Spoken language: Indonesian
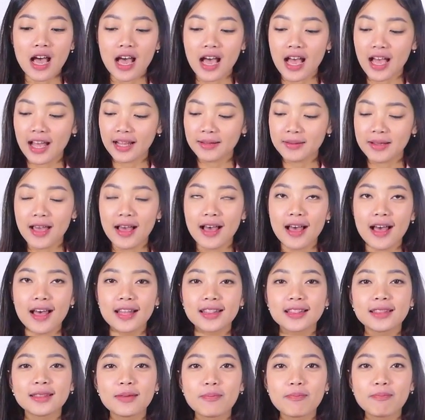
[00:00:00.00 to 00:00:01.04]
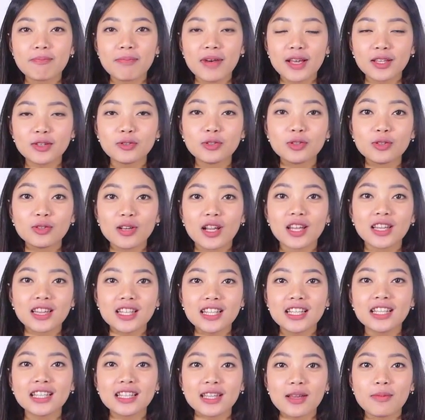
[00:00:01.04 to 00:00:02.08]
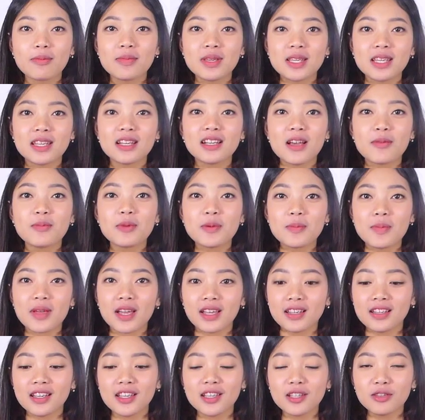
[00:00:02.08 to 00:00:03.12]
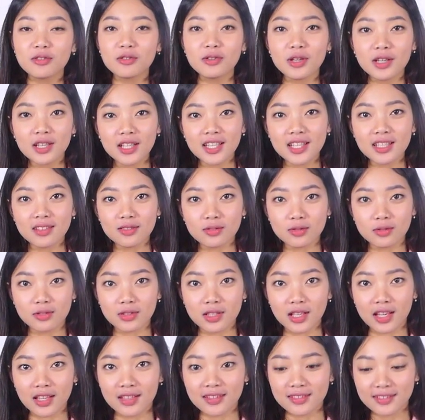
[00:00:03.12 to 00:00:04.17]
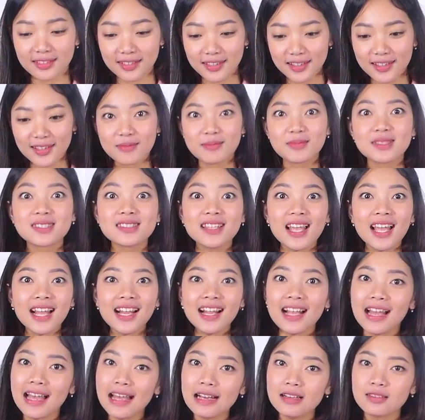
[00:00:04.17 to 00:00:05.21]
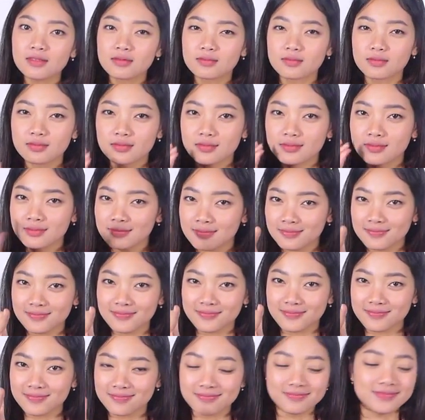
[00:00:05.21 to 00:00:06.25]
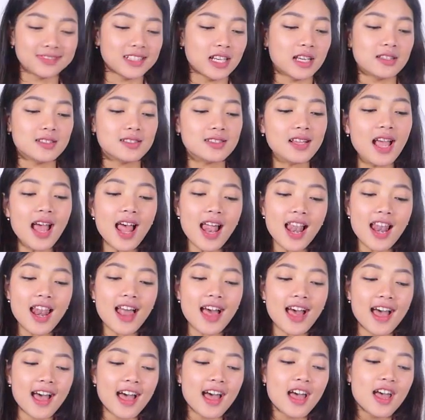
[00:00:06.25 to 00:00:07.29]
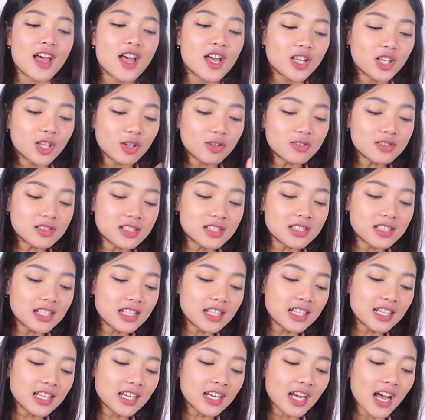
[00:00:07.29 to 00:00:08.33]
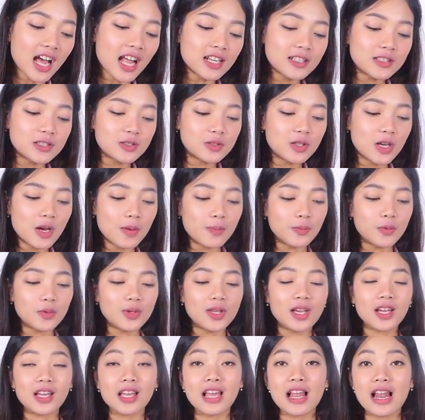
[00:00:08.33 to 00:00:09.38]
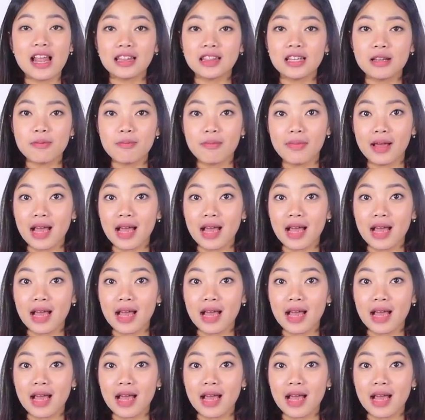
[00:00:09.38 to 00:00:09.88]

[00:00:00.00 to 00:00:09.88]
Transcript: kayak tempat untuk nanti kita bikin gummy bearnya gitu adik-adik tuh lihat. Besar kan? jangan salah terus di sini Kak Alis juga punya gelatin